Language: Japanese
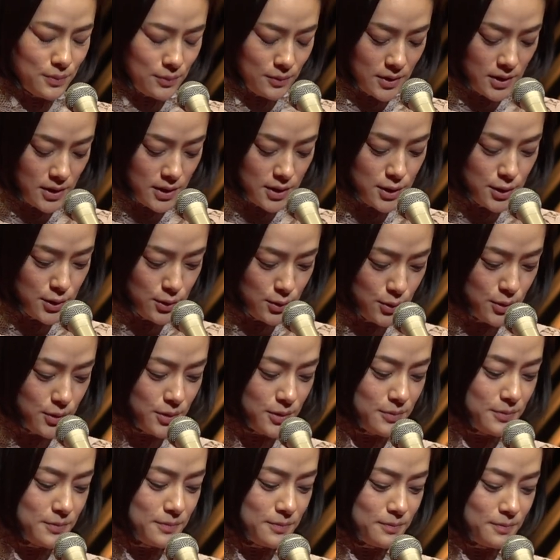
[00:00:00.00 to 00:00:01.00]
私を
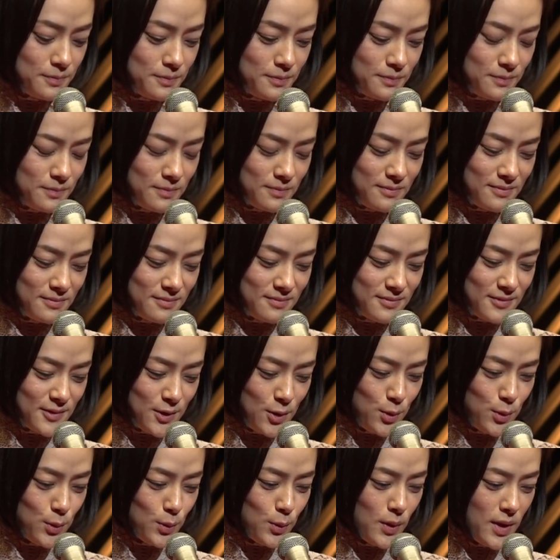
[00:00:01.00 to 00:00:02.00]

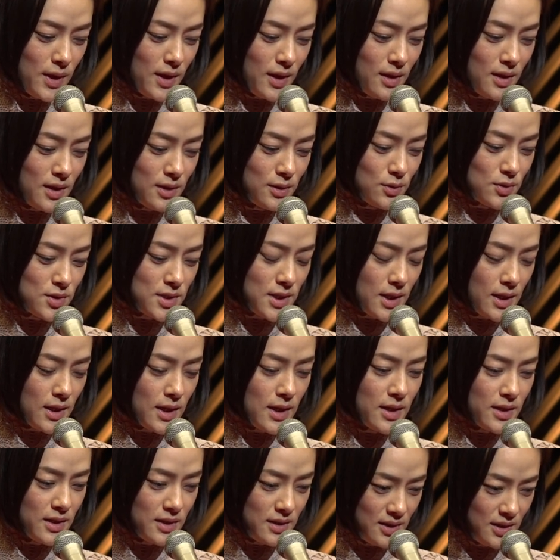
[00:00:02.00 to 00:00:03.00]
この映画の世
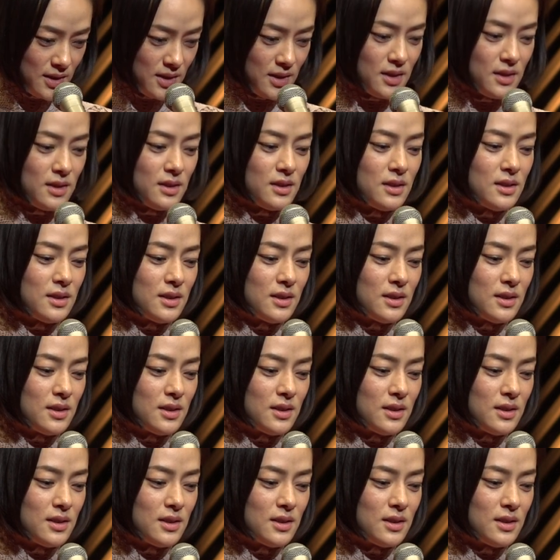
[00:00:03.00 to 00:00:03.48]
界に